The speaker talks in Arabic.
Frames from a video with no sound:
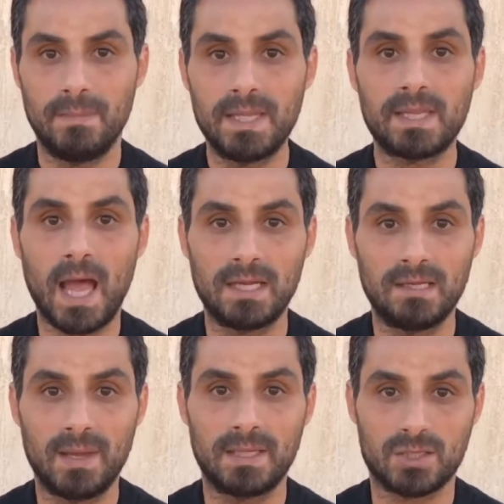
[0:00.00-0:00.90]
من
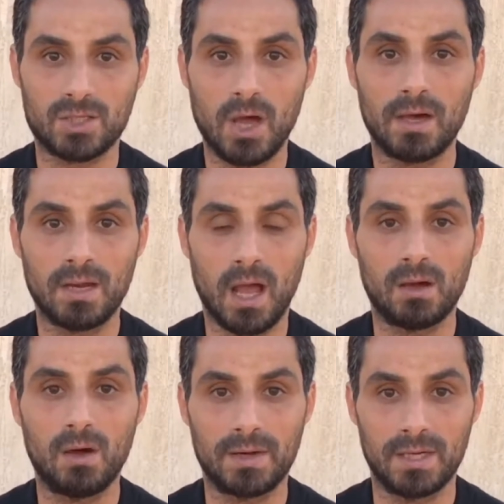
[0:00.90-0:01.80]
تعليمات الشهر
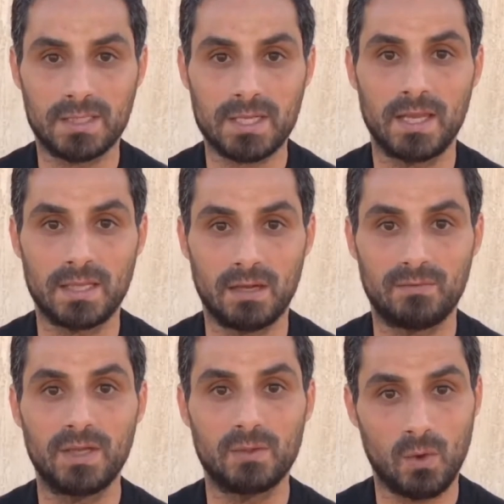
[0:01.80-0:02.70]
العقاري لسنة
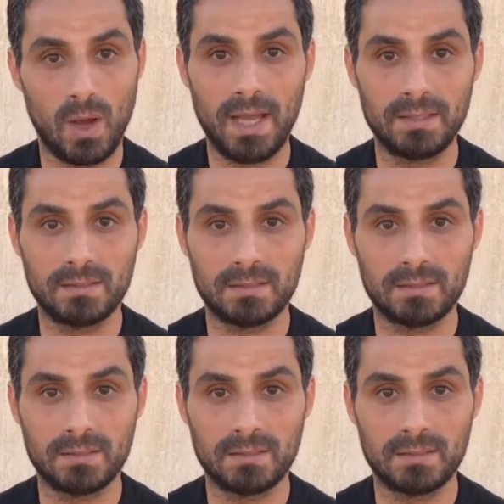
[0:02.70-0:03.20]
2001